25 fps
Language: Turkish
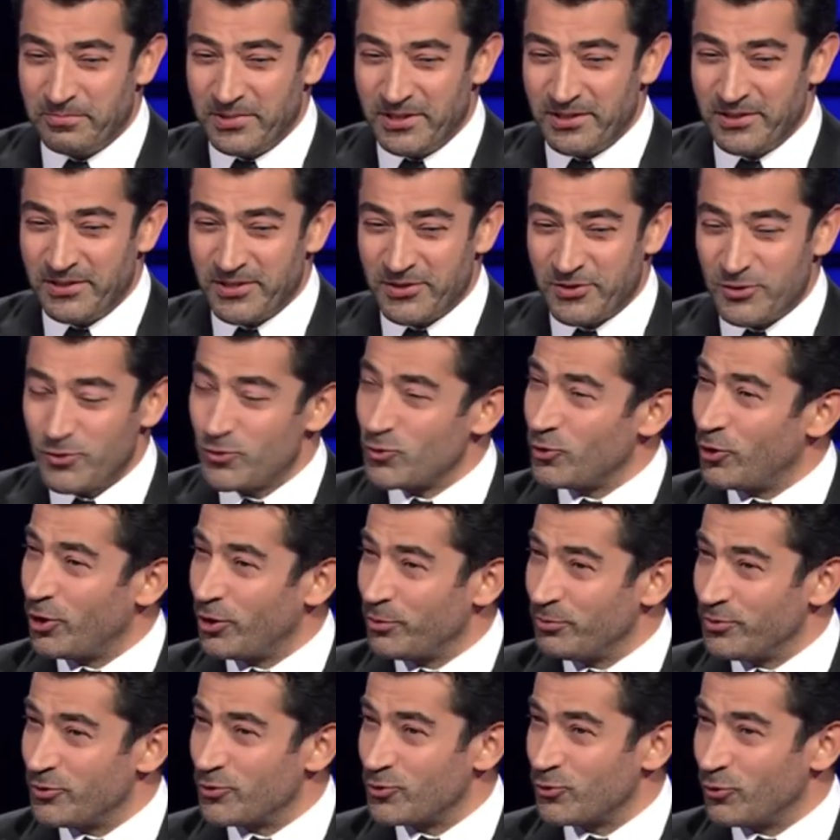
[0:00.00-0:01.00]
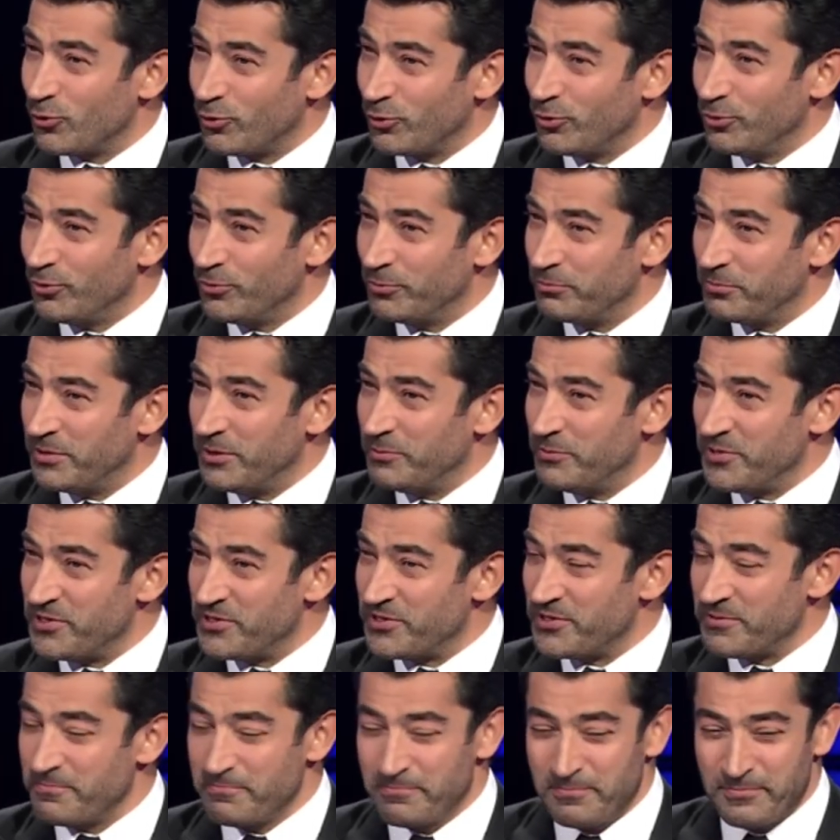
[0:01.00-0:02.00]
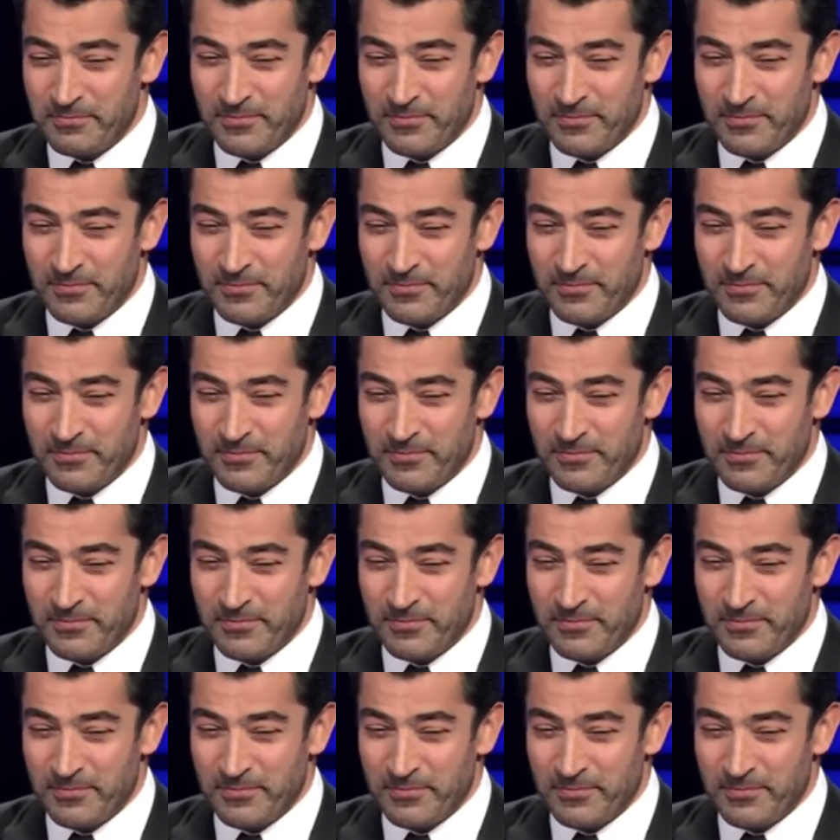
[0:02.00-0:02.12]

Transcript: Bilmesi zor bir soruydu bilmesi.